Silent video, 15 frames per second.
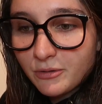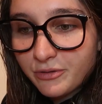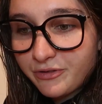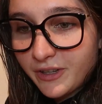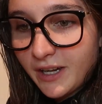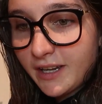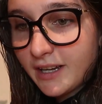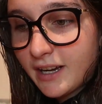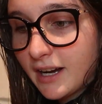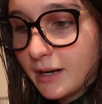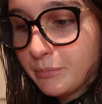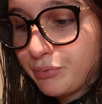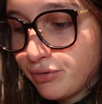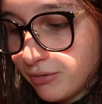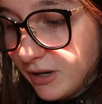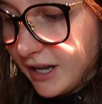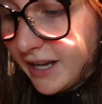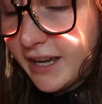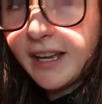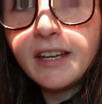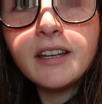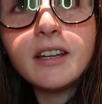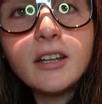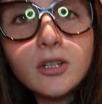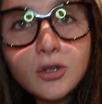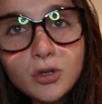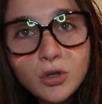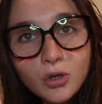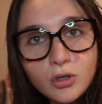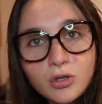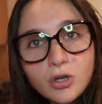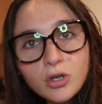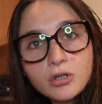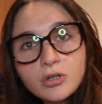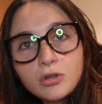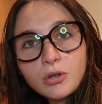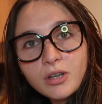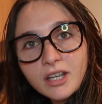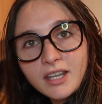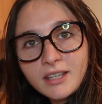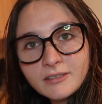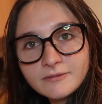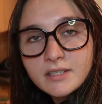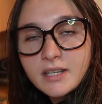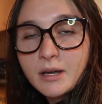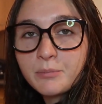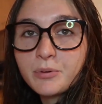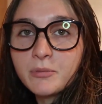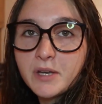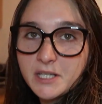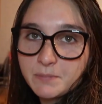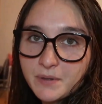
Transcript: qu'on fait un poulet coco curry. C'est un peu ma